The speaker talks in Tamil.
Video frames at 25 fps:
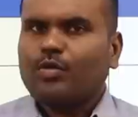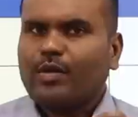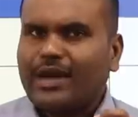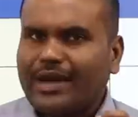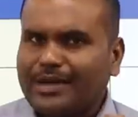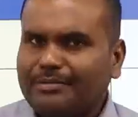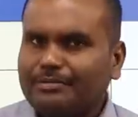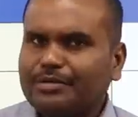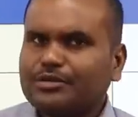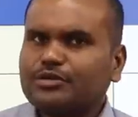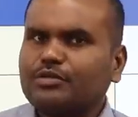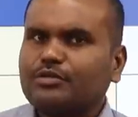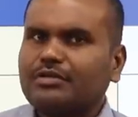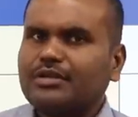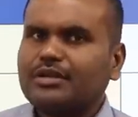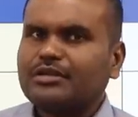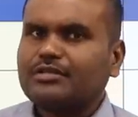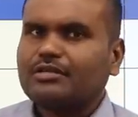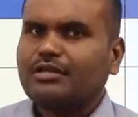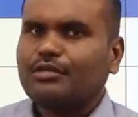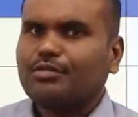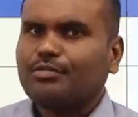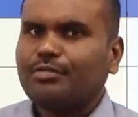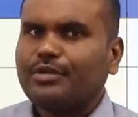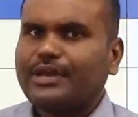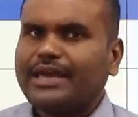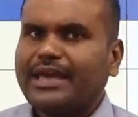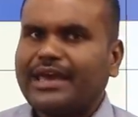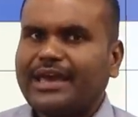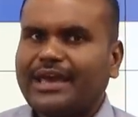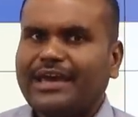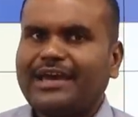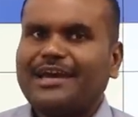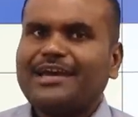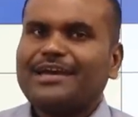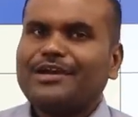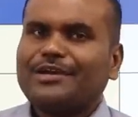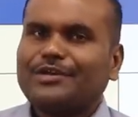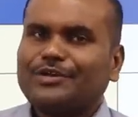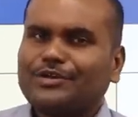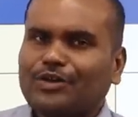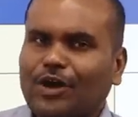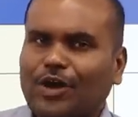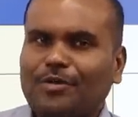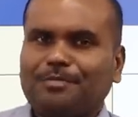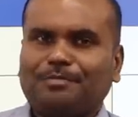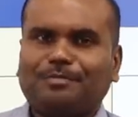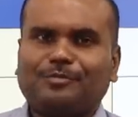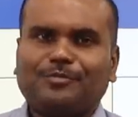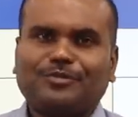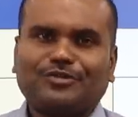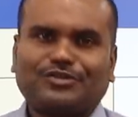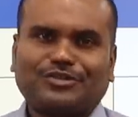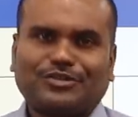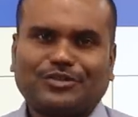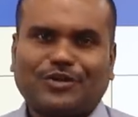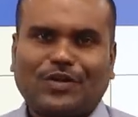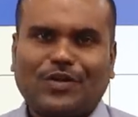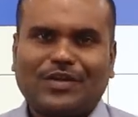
கோயம்புத்தூரில் இருக்கக்கூடிய டாப் மோஸ்ட்